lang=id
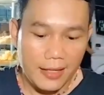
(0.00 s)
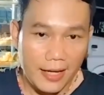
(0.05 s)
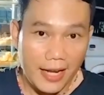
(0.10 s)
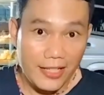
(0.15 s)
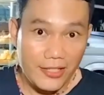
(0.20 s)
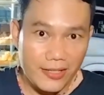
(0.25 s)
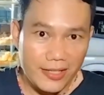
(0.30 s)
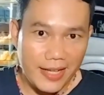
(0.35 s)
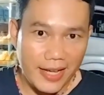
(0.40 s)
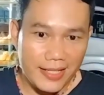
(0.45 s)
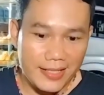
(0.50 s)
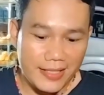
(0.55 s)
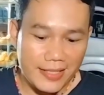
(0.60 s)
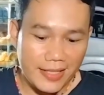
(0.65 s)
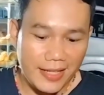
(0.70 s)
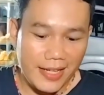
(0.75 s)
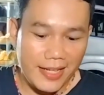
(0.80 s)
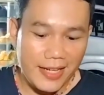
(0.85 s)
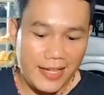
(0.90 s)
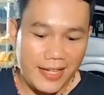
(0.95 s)
lanjut guys
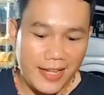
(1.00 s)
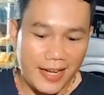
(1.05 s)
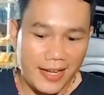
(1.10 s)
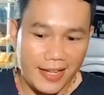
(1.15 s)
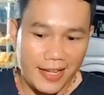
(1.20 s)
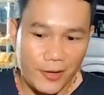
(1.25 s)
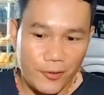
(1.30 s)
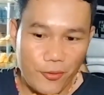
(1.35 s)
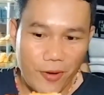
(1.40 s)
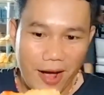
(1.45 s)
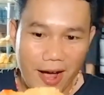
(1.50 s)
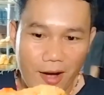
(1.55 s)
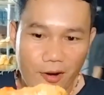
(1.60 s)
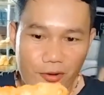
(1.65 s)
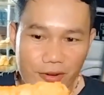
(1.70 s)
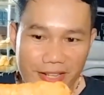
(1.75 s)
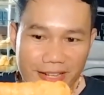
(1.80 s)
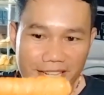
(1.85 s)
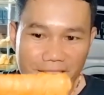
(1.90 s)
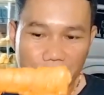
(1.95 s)
ini dia nih wow
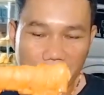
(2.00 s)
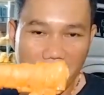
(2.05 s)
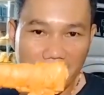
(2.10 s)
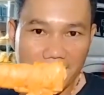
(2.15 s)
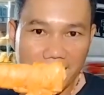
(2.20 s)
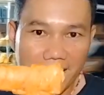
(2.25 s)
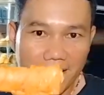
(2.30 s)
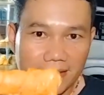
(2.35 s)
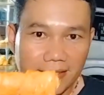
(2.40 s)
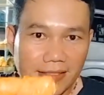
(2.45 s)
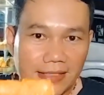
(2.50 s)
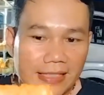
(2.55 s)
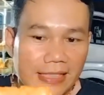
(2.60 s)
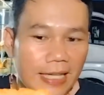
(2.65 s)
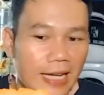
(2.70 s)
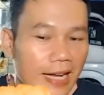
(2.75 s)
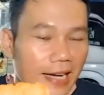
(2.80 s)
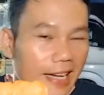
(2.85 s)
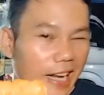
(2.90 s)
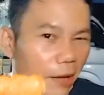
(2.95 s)
ini gede banget ya
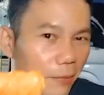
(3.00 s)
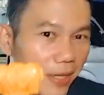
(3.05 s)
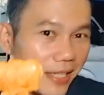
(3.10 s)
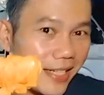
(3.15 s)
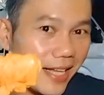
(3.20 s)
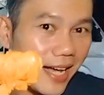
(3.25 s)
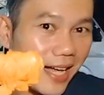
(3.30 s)
namanya